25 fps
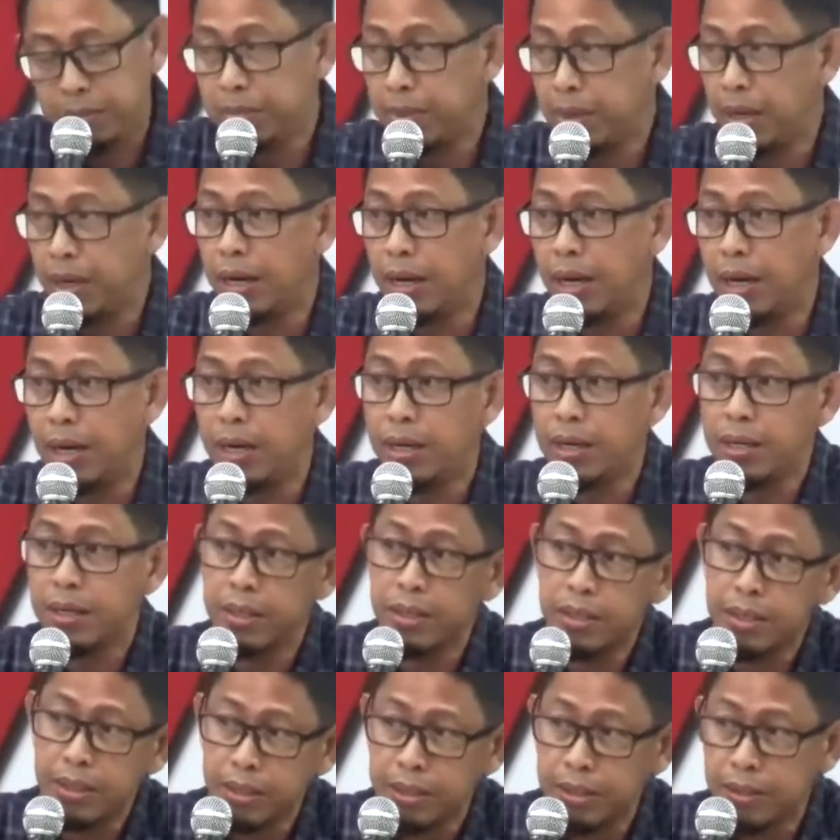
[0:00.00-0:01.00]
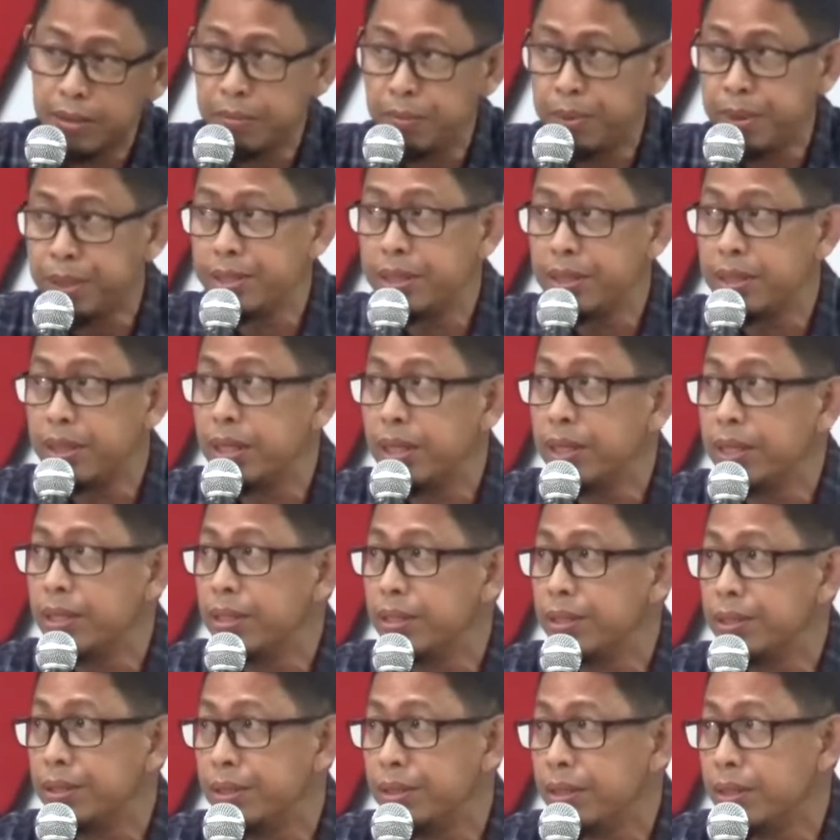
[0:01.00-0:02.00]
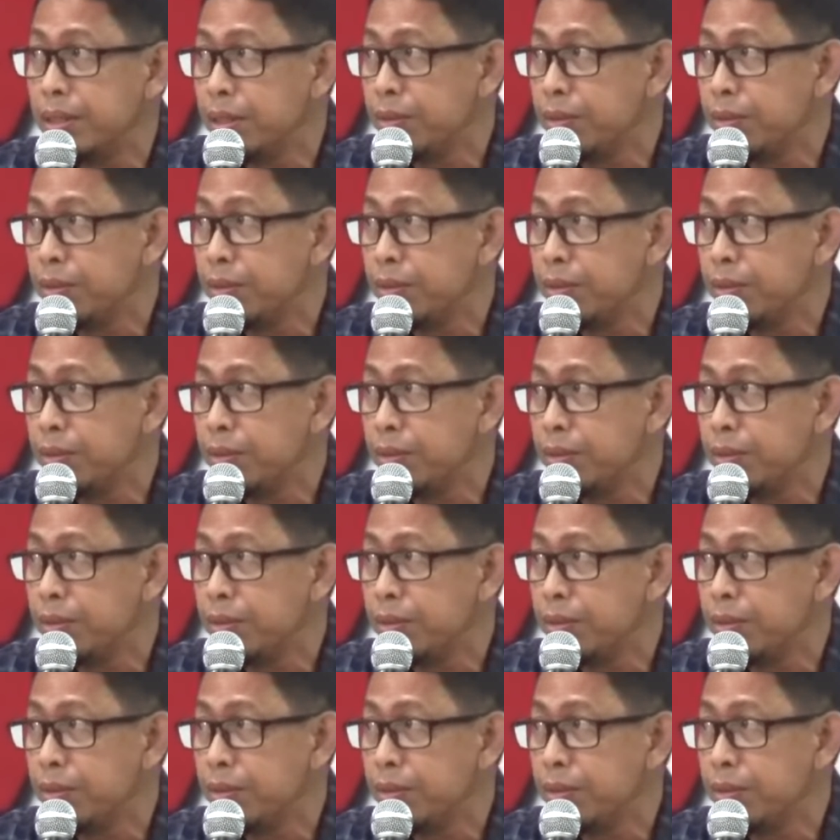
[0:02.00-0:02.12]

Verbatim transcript: Pak Presiden